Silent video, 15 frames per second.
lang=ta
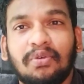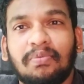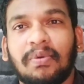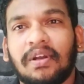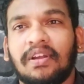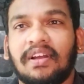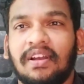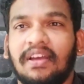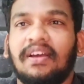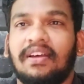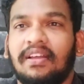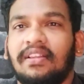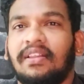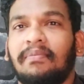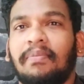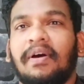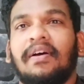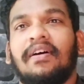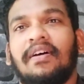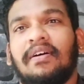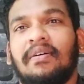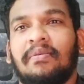ஸ்கூல் பொண்ணுங்களை
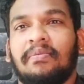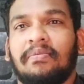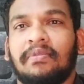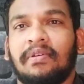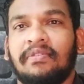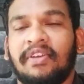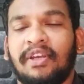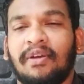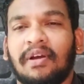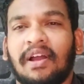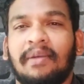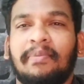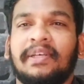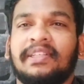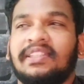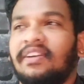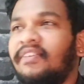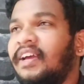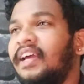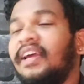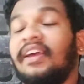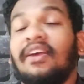தப்பாக வீடியோ கால்
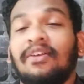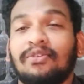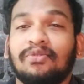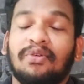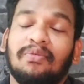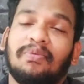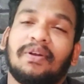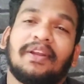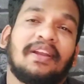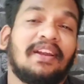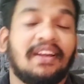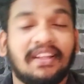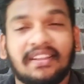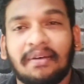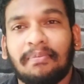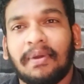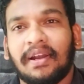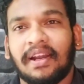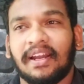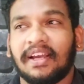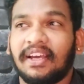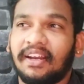பேசுகிறவன் ஸ்கூல் பொண்ணுங்கள்ட்ட தப்பாக
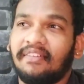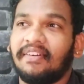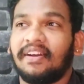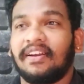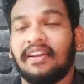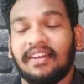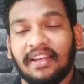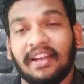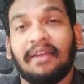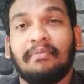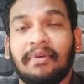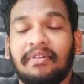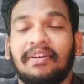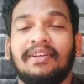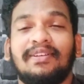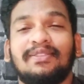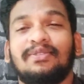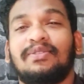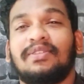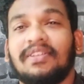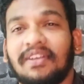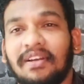நடக்கிறவன் நிறைய பேர் வெளியில்
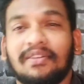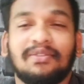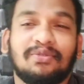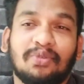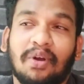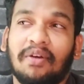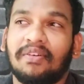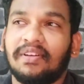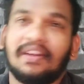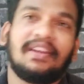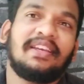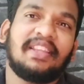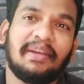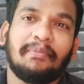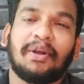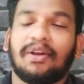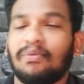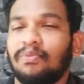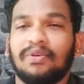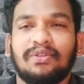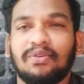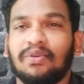சுற்றிட்டு இருக்காங்க ஸோ அவனுங்களையும் இதே
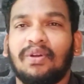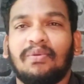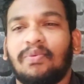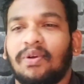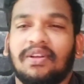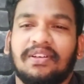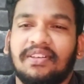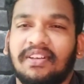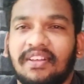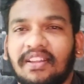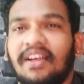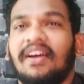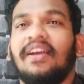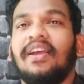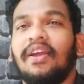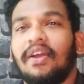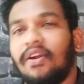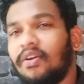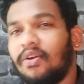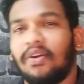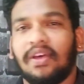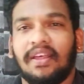மாட்டம் பிடிச்சி உள்ளே போடணுங்கிறது தான்
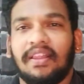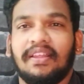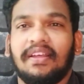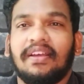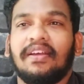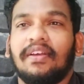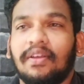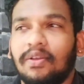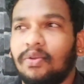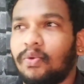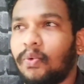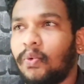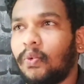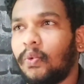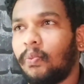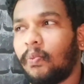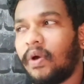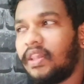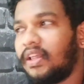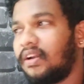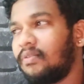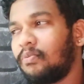என்னோடய இது ஸோ
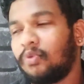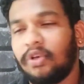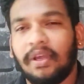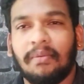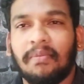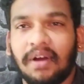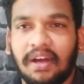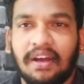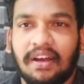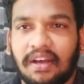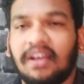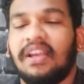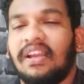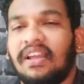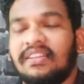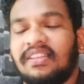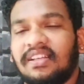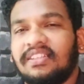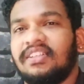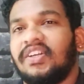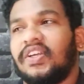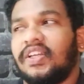மதன் மூலியமாக எல்லோரும்
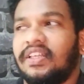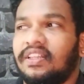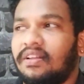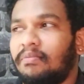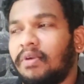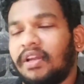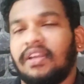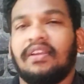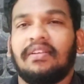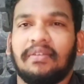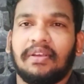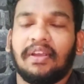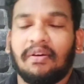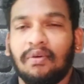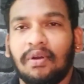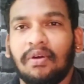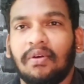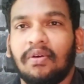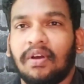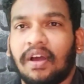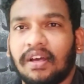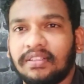தெரிஞ்சுக்க வேண்டியது இந்த மாதிரி எவ்வளோ
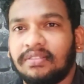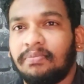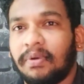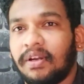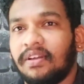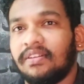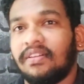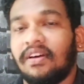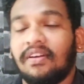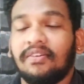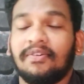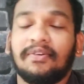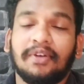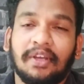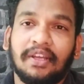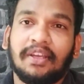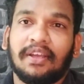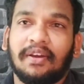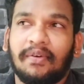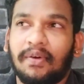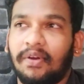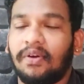காசு பணம் இருந்தாலும்
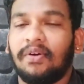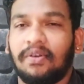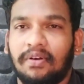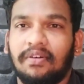எவ்வளோ